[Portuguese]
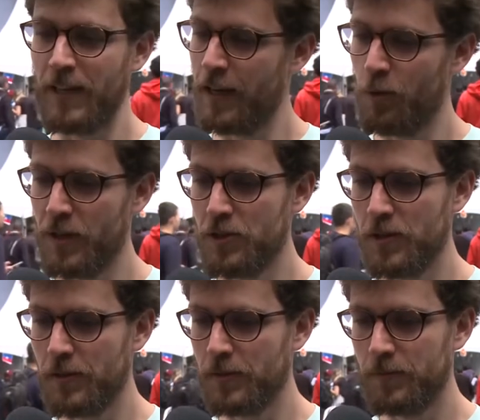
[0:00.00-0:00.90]
É
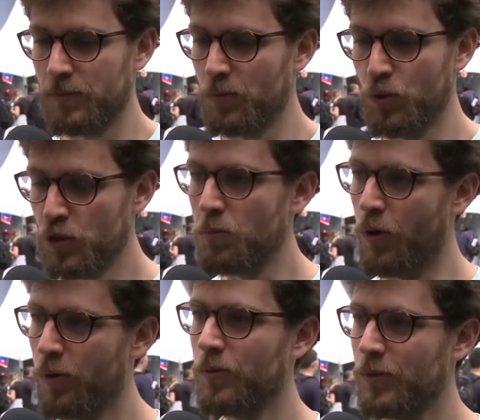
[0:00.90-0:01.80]
realmente muito
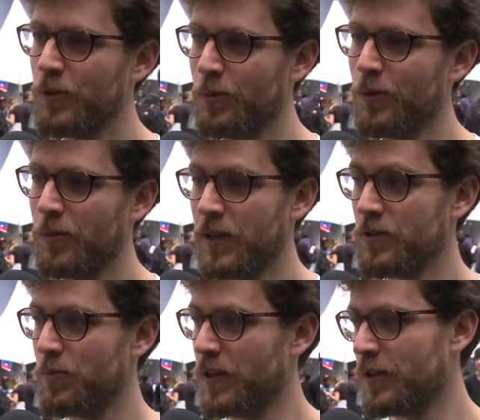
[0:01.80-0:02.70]
bom, muito bom
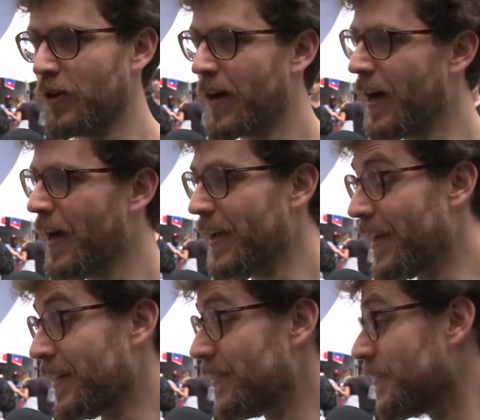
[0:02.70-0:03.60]
mesmo poder tocar
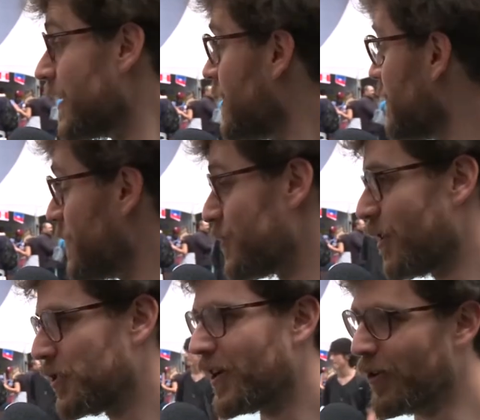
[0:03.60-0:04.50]
e ainda o
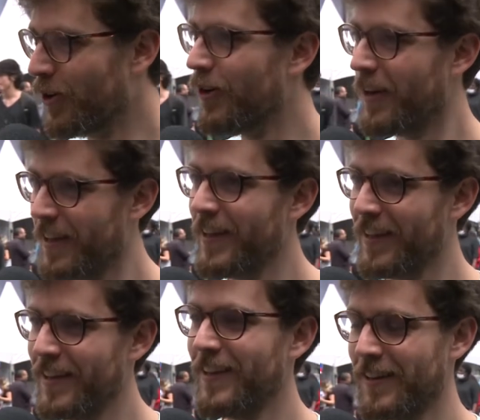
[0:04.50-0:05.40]
pessoal chegou
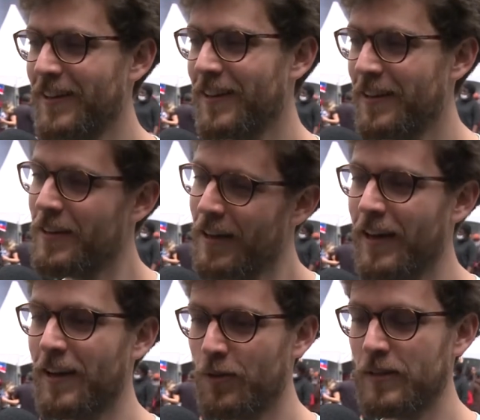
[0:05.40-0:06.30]
aí,
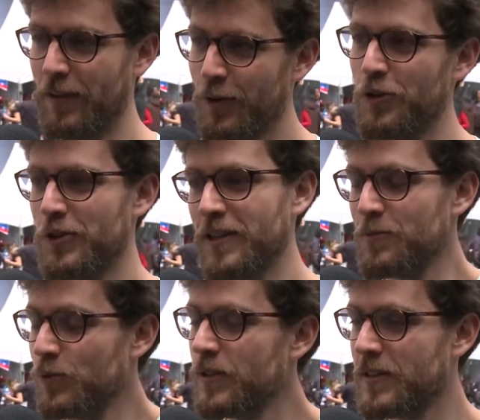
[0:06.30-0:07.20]
é, curtindo
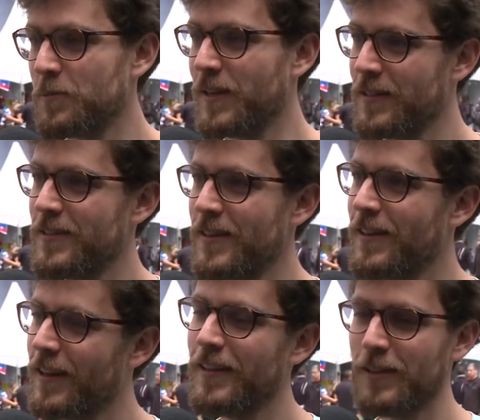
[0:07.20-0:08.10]
as músicas,
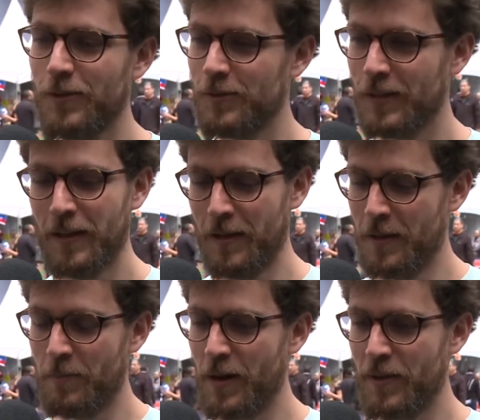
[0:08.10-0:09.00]
parecia, né? Então,
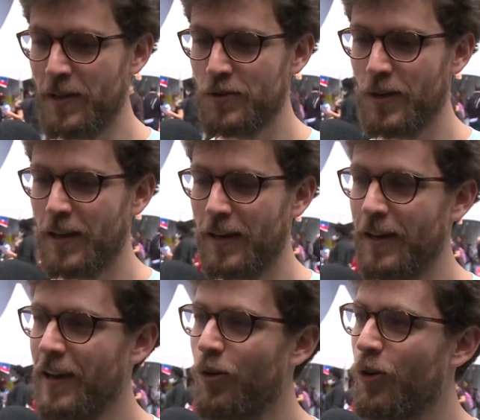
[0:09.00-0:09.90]
para mim isso
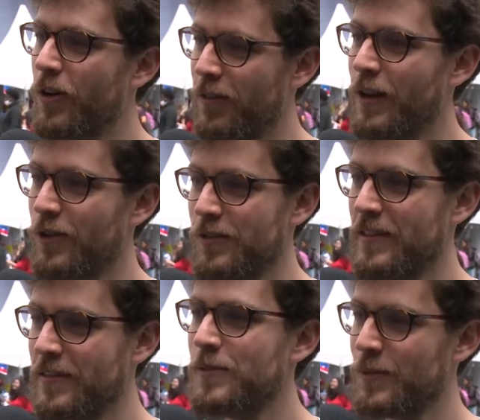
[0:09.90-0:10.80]
é, é ouro, é
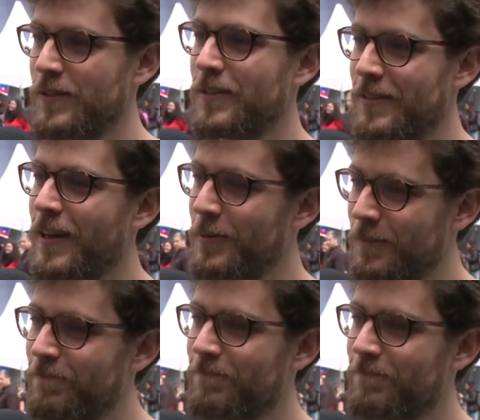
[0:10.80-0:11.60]
valiosíssimo, assim, sabe?